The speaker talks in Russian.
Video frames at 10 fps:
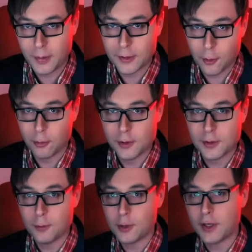С
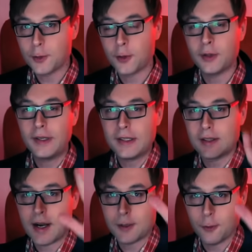подробностями Жан Содель. Здравствуйте.